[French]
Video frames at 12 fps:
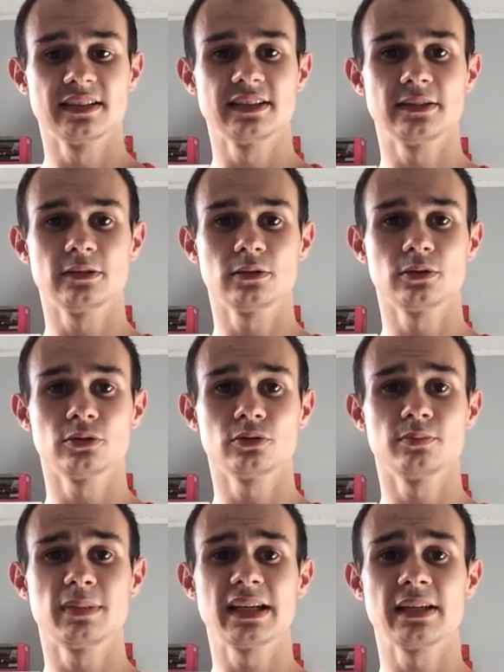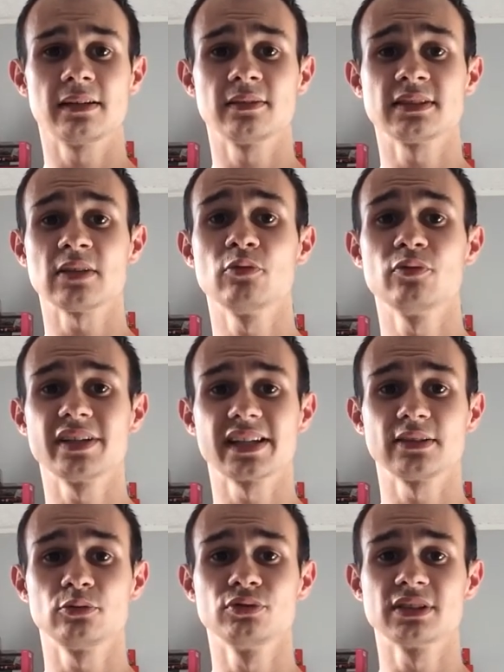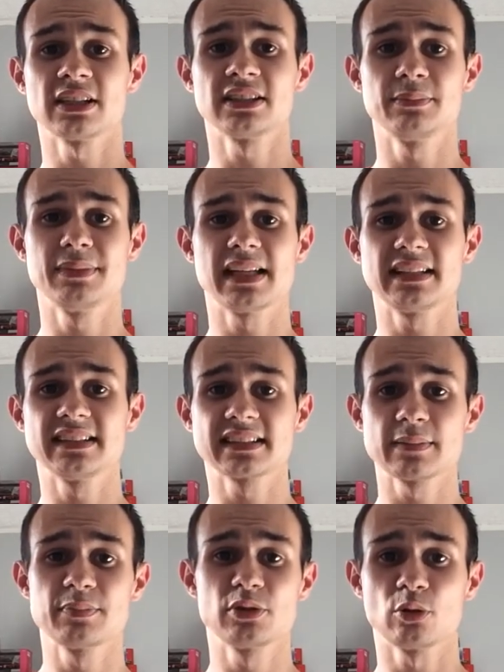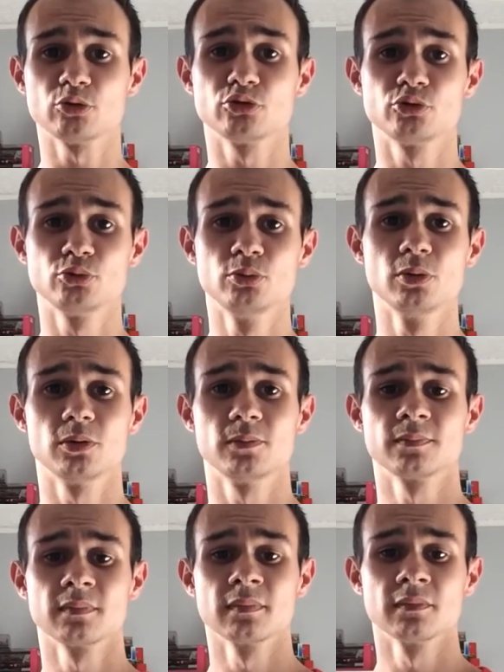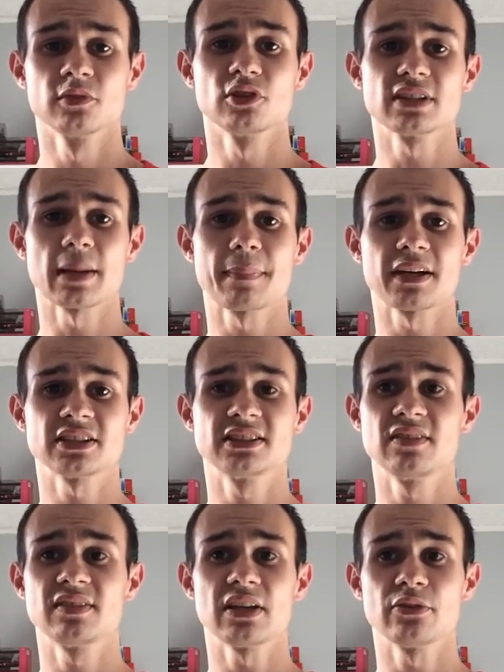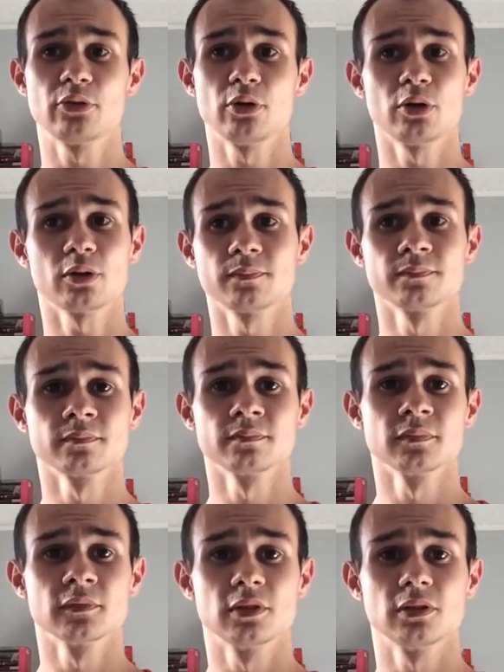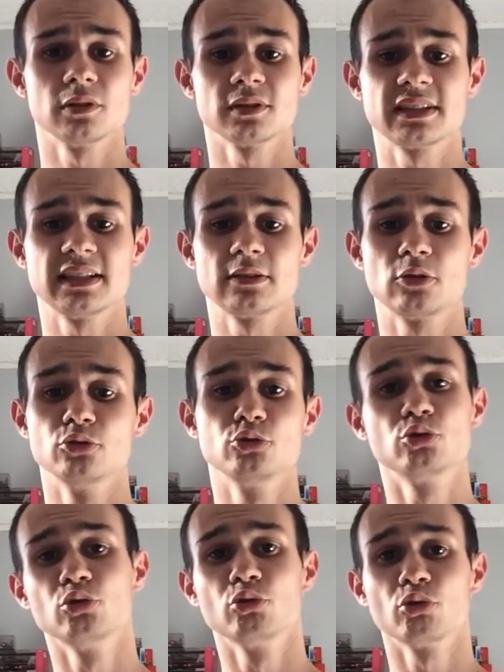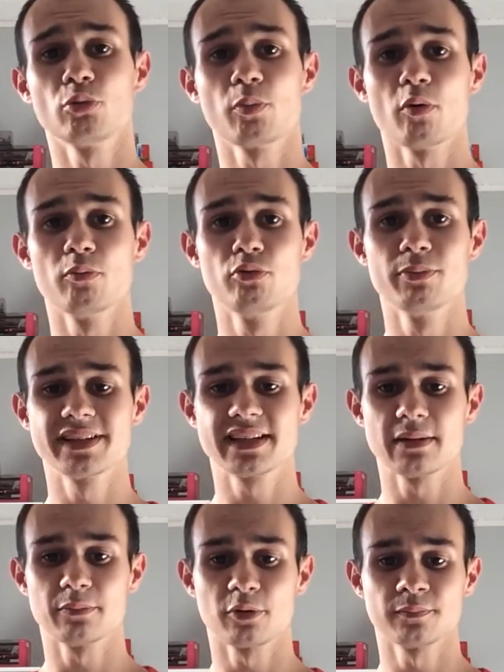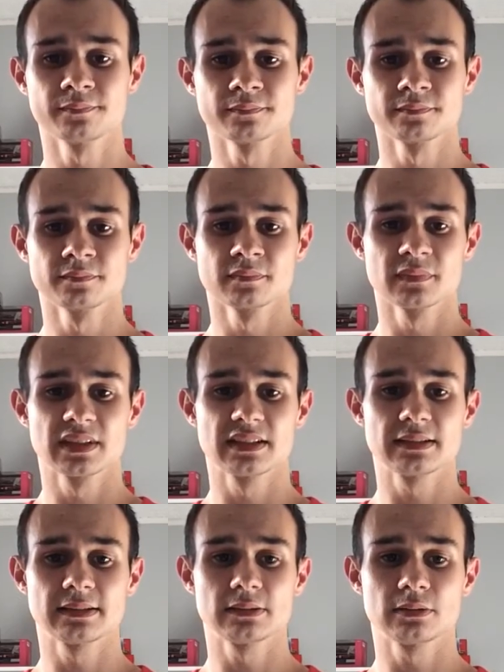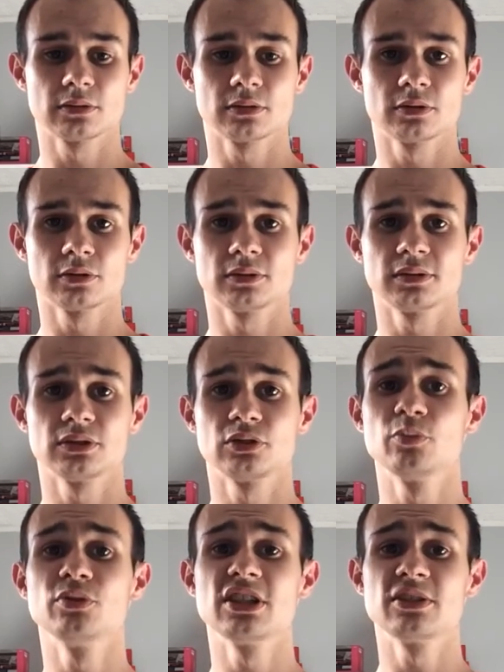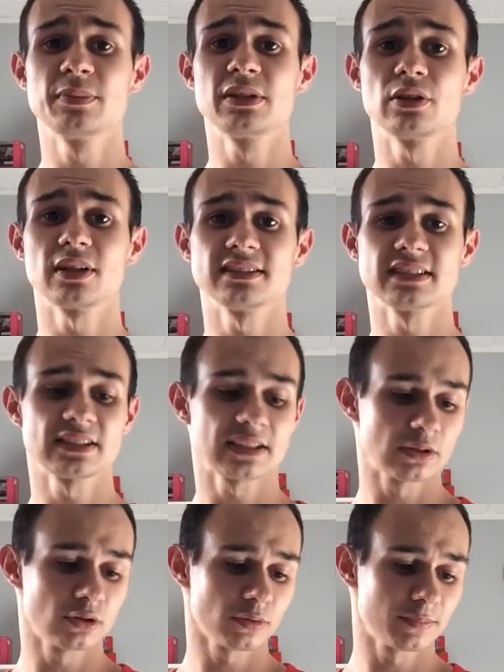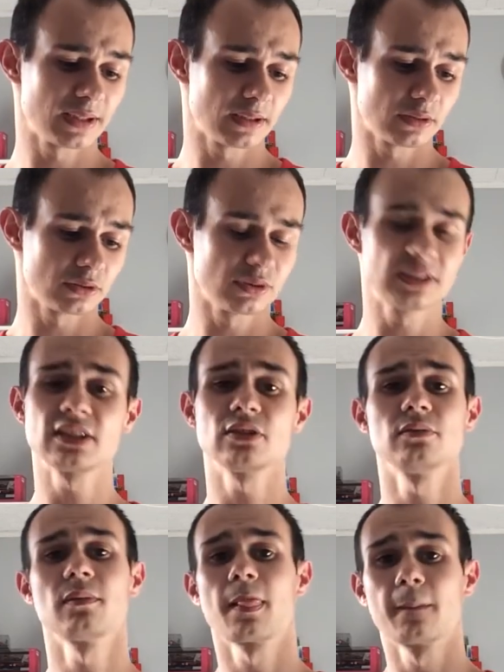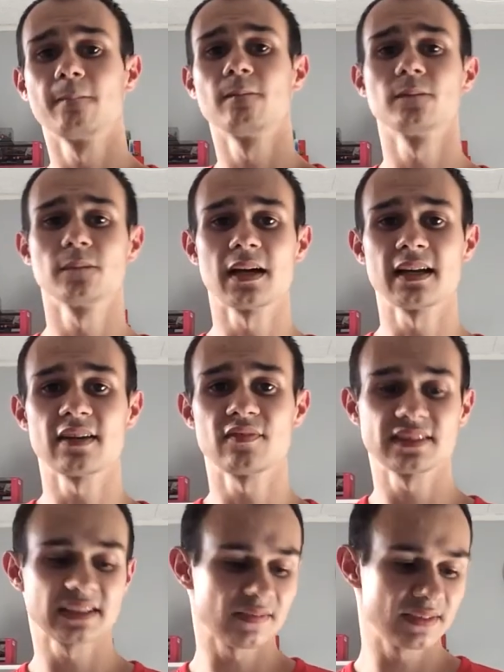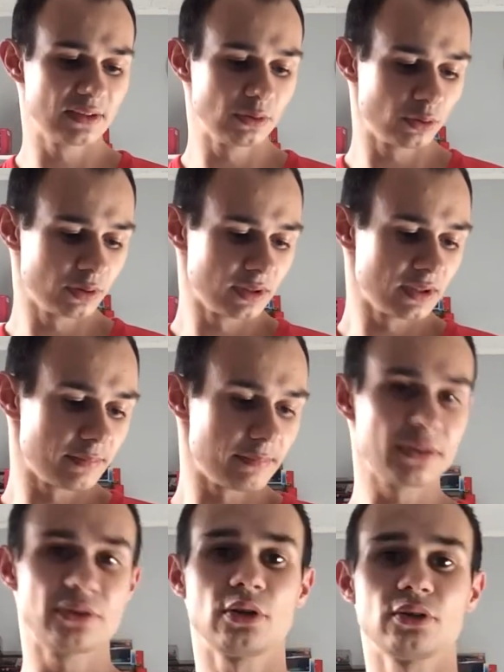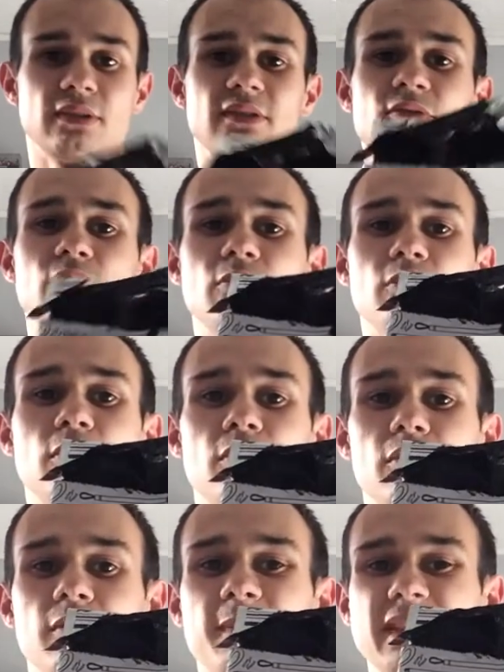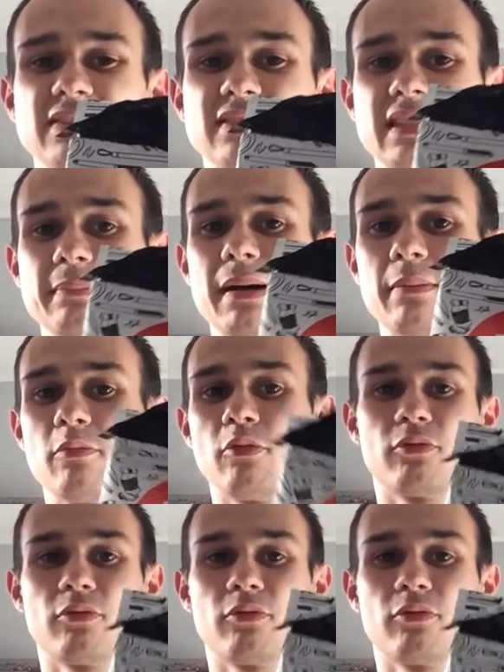Et mais ça, vous verrez tout ça. J'ai mis la description en dessous de sa page Deviantor, qui est connue sous le nom de ProBoom également. Et je vous expliquerai ça tout à l'heure, mais je veux dire, à la fin de la vidéo. Maintenant, je vais vous euh, présenter bah,